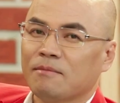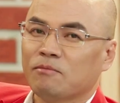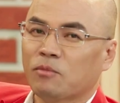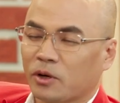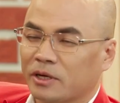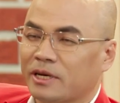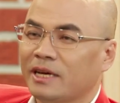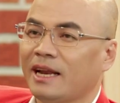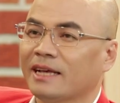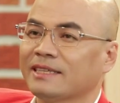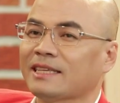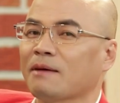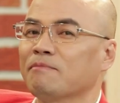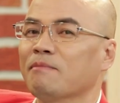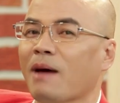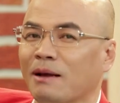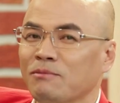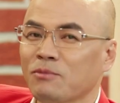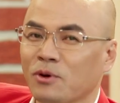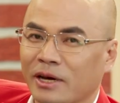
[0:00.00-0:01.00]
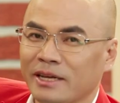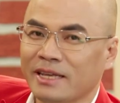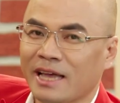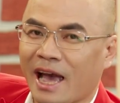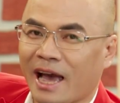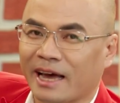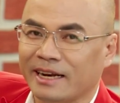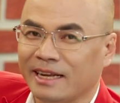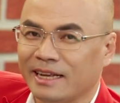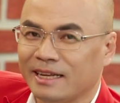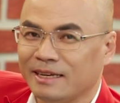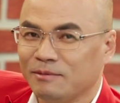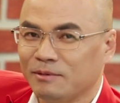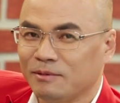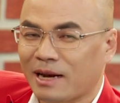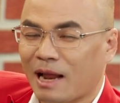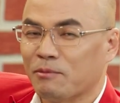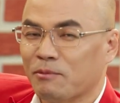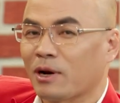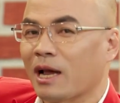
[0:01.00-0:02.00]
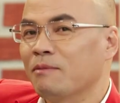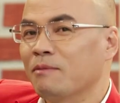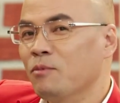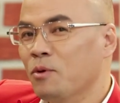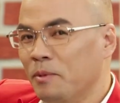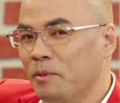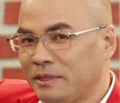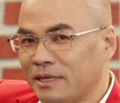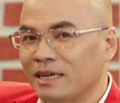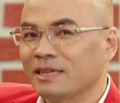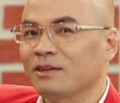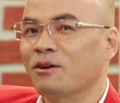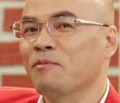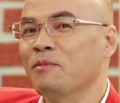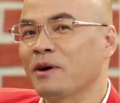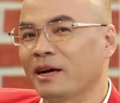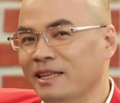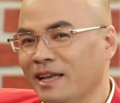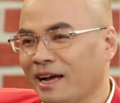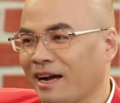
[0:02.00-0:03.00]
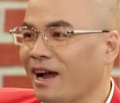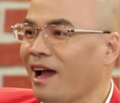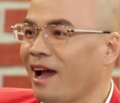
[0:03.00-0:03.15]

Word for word: một khi đã dám bán một cái nhà để làm một cái album thì chắc cũng có một cái nhà